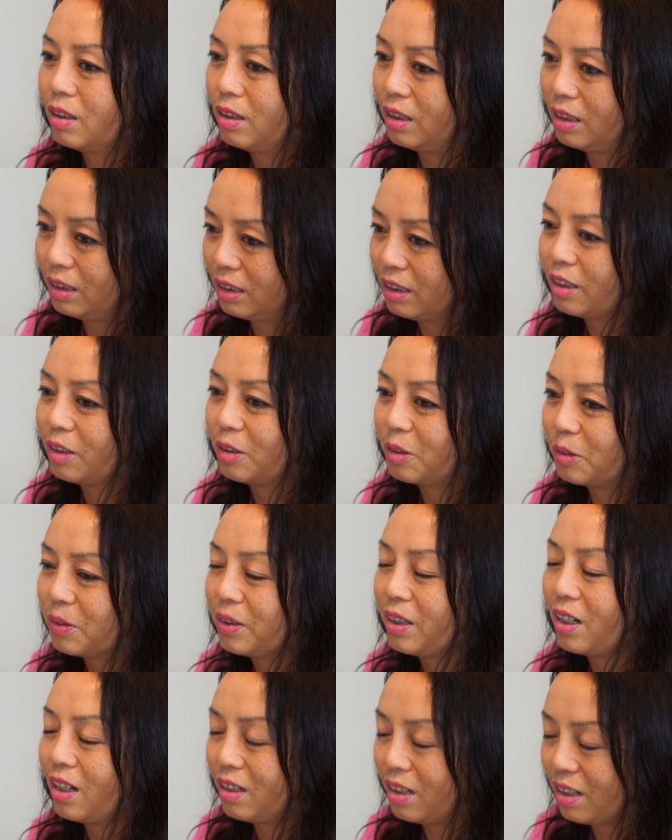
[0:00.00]
个这个中
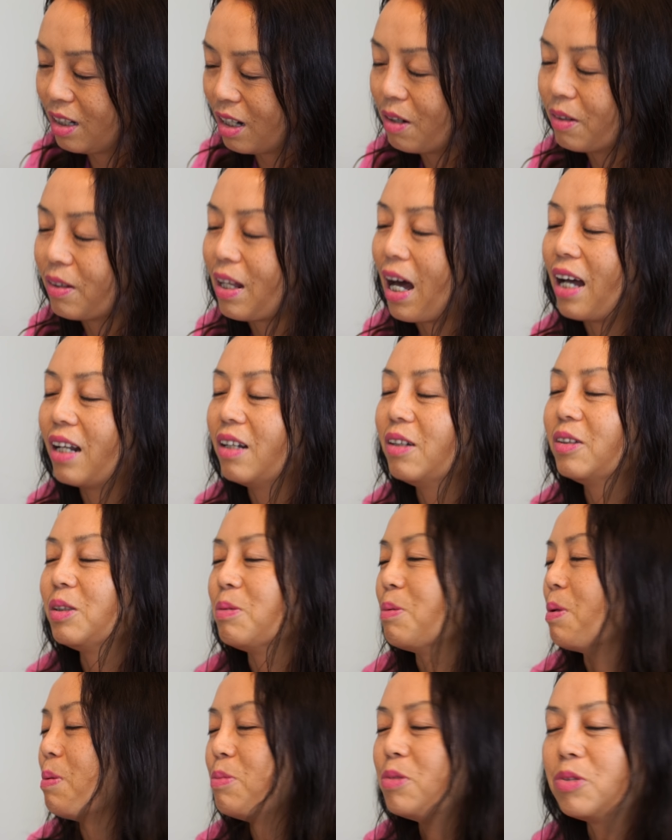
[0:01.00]
间你要达到
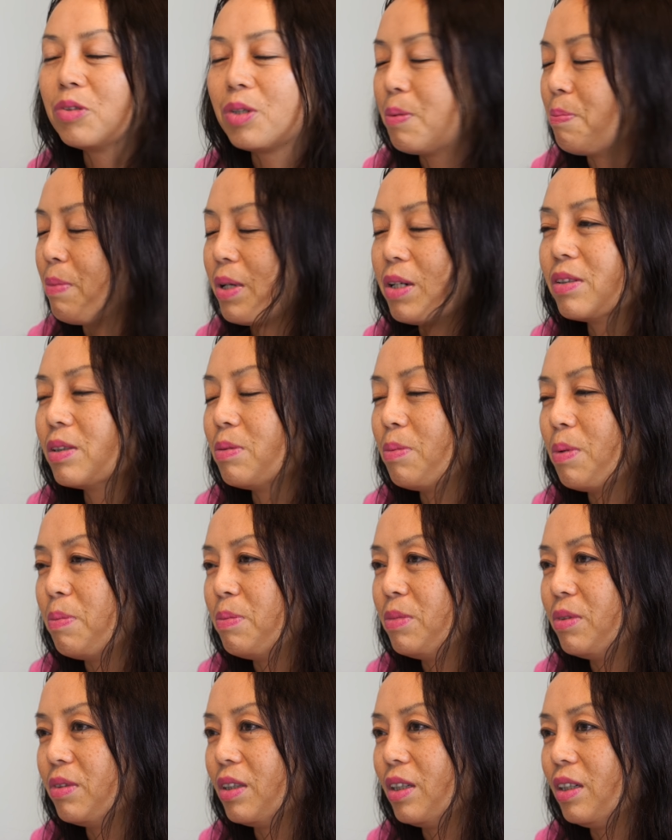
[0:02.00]
什么目的，没有什么
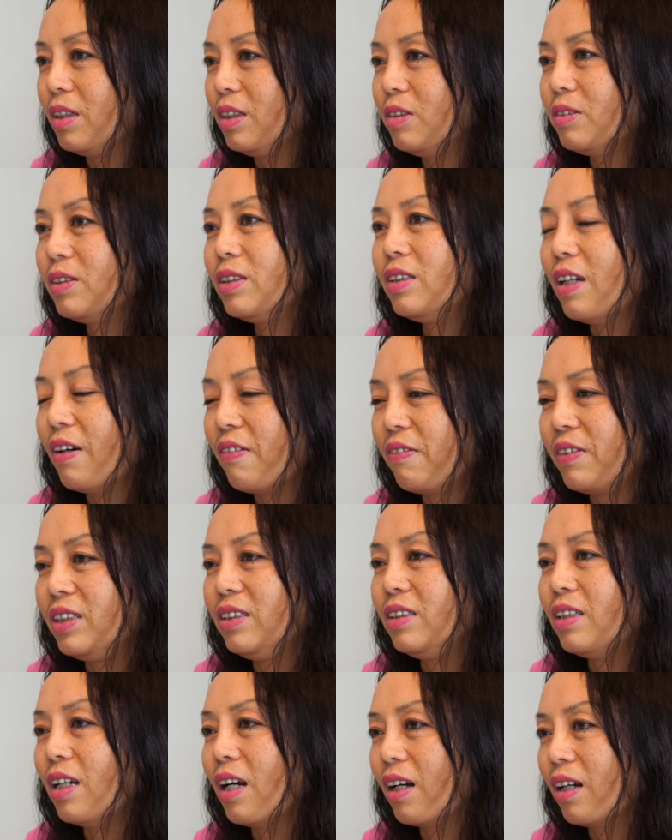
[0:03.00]
目的，就是想
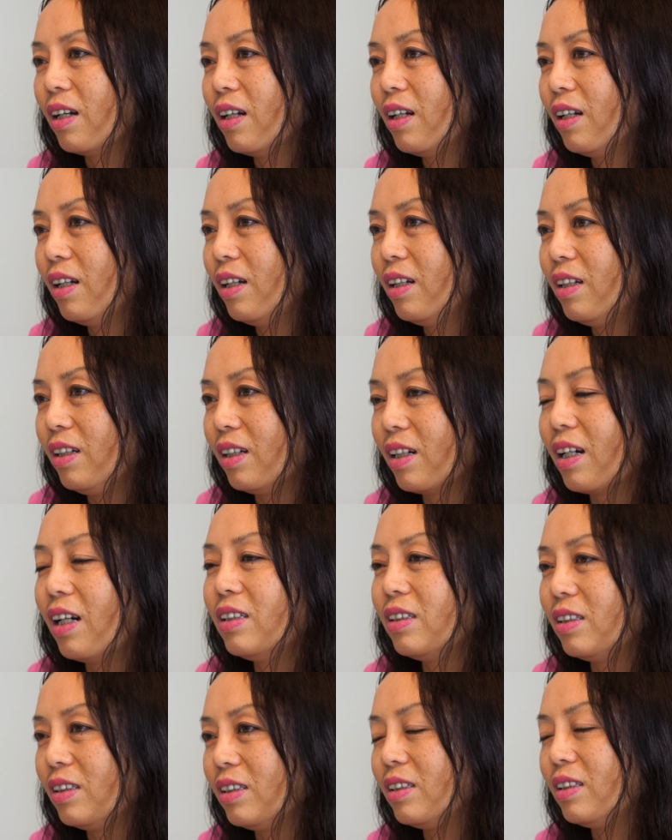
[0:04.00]
分享。一开
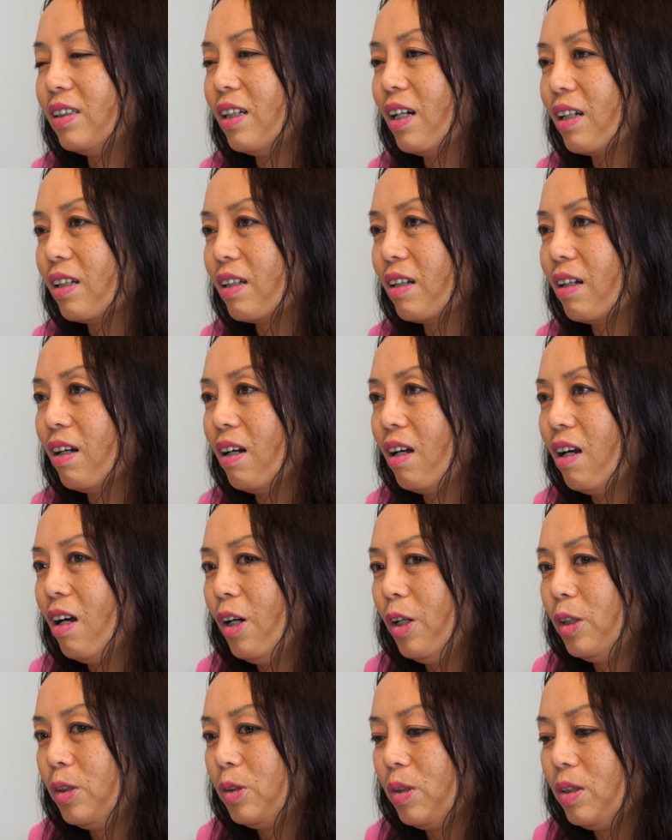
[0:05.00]
始是这样的，
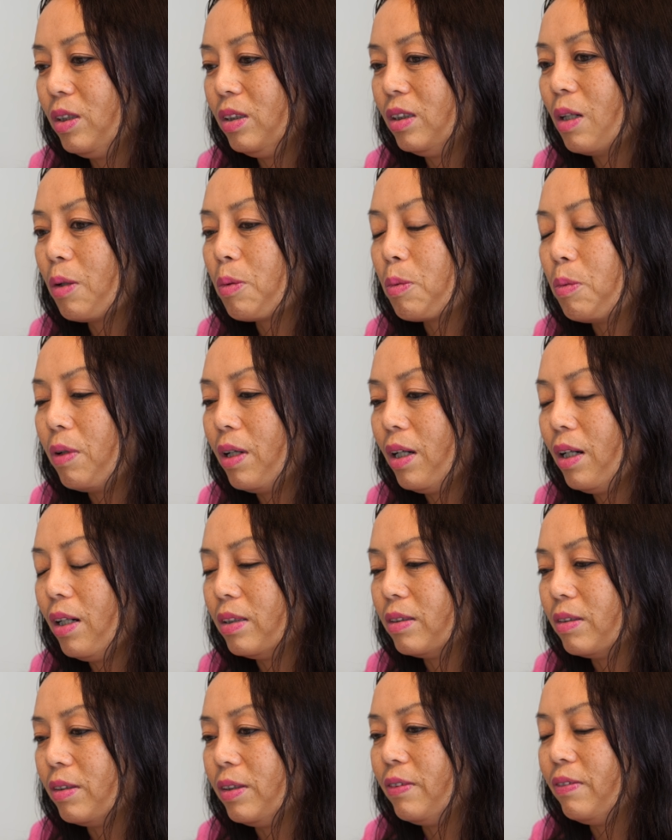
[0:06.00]
所以你在国内
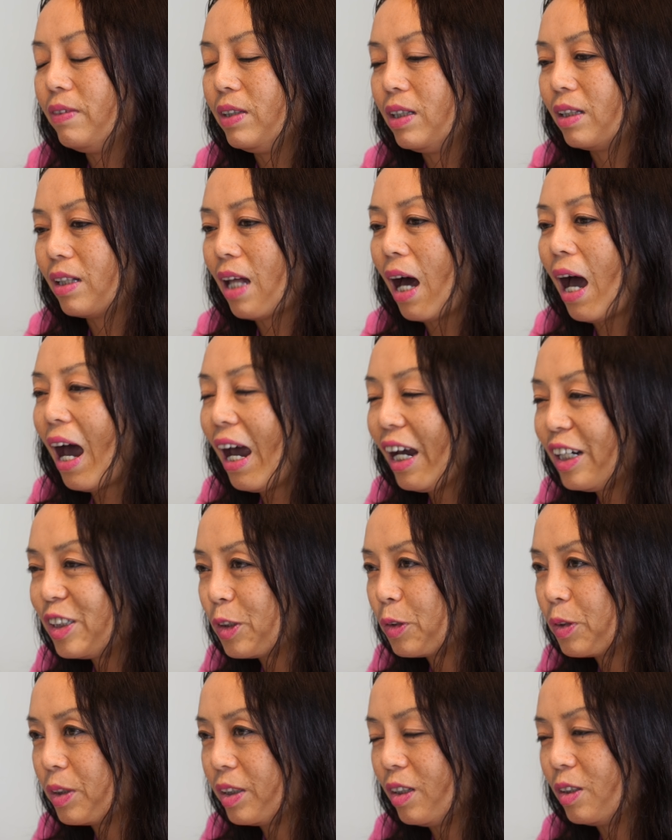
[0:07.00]
的时候，因为你太
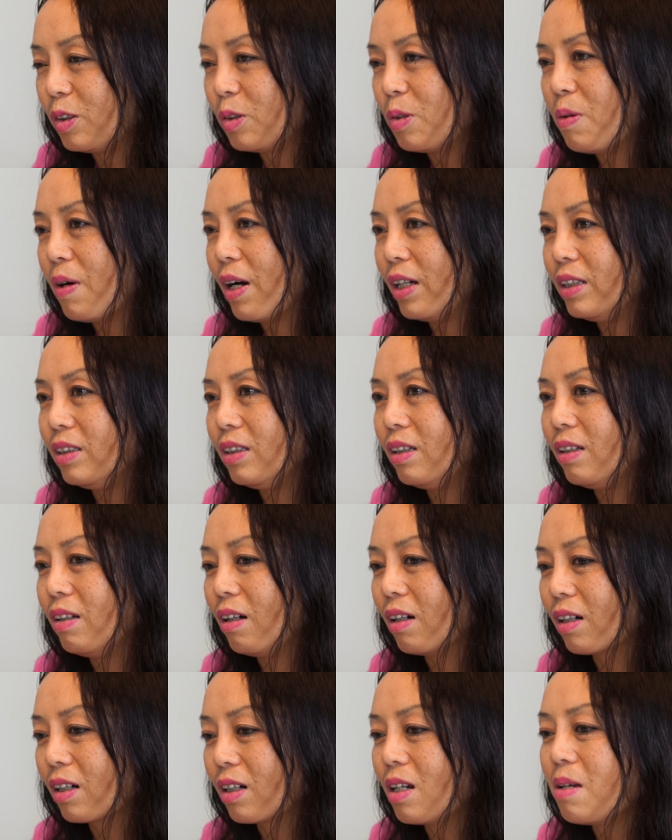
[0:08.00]
熟悉那种环境
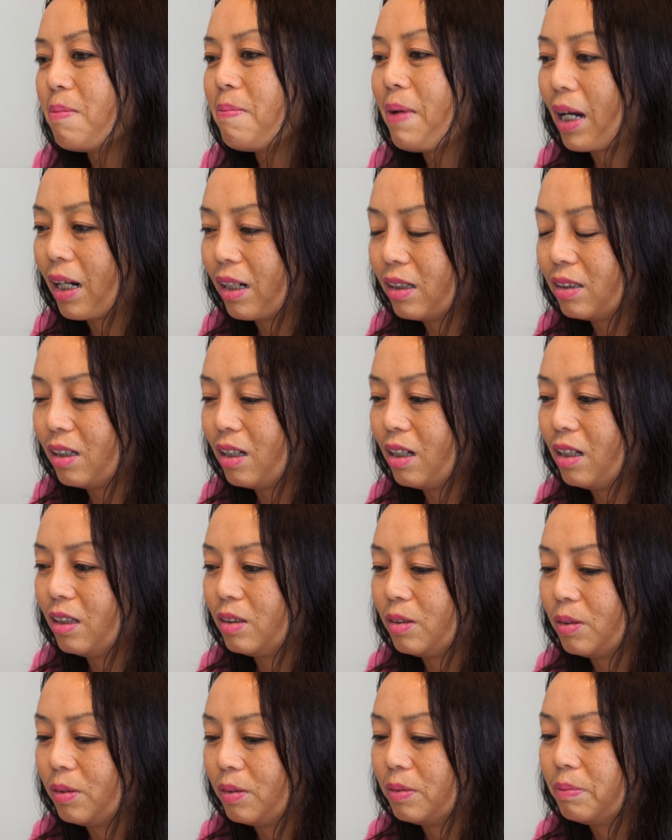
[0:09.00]
了，可能每个人那
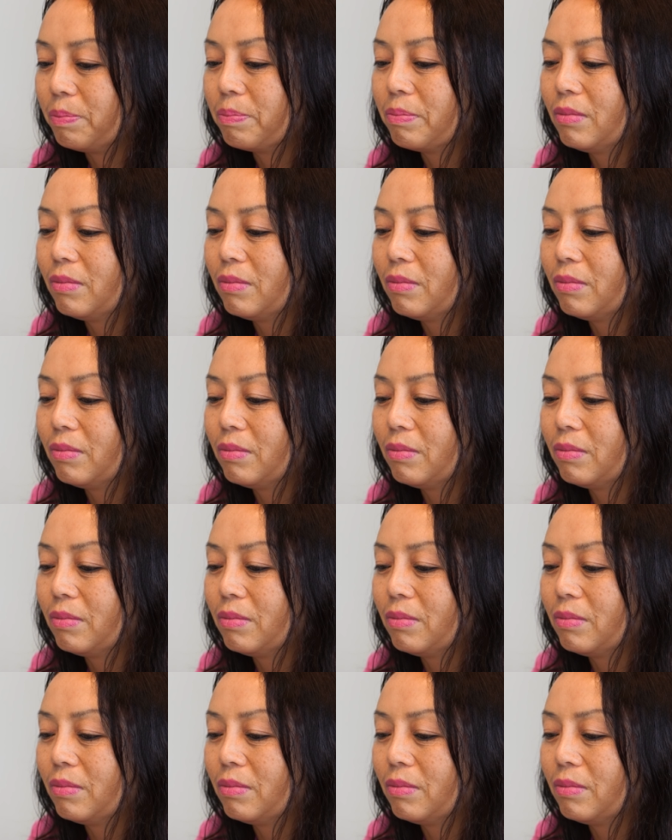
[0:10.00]
时候，